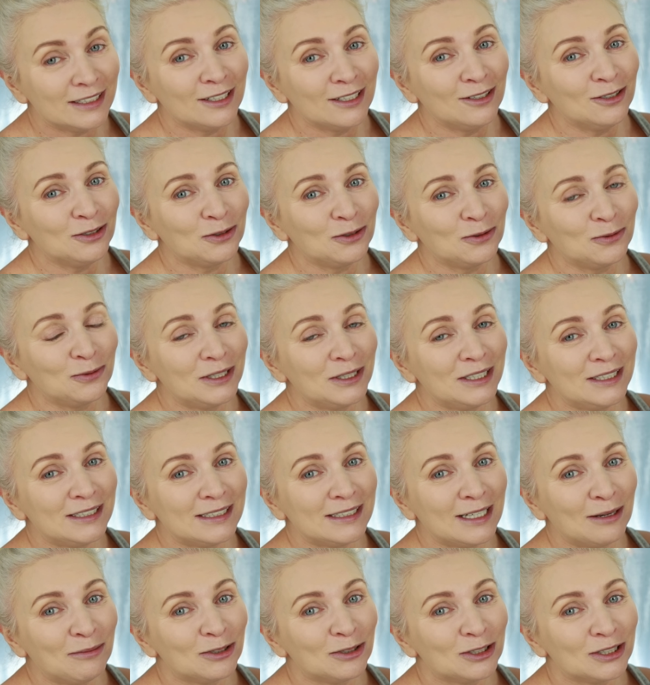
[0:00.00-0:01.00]
tego
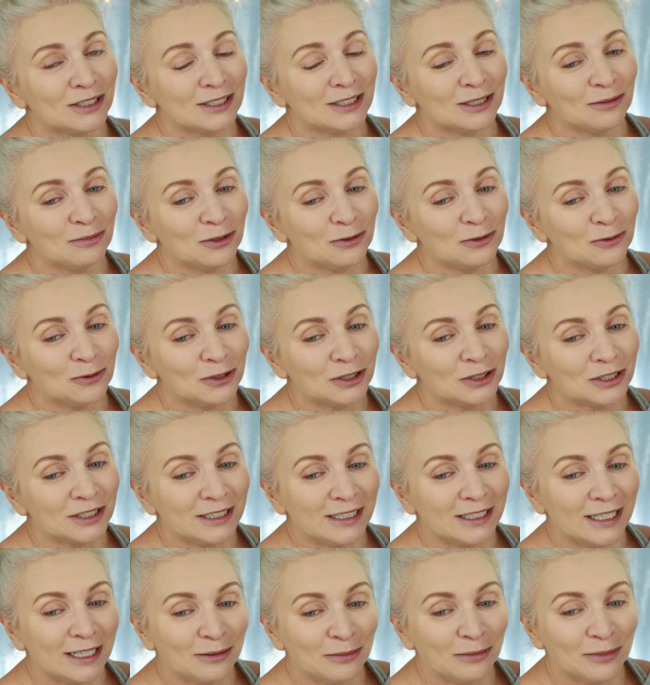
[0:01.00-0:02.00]
twista może sobie
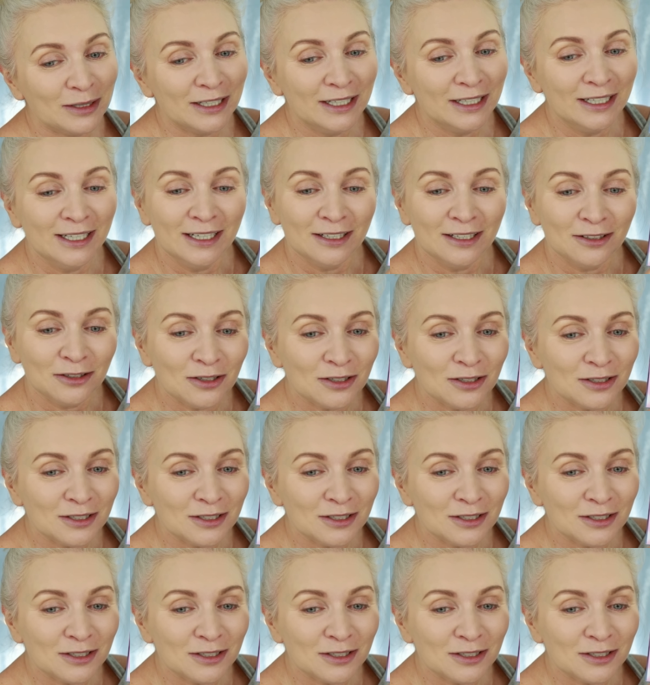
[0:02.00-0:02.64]
użyjemy. No,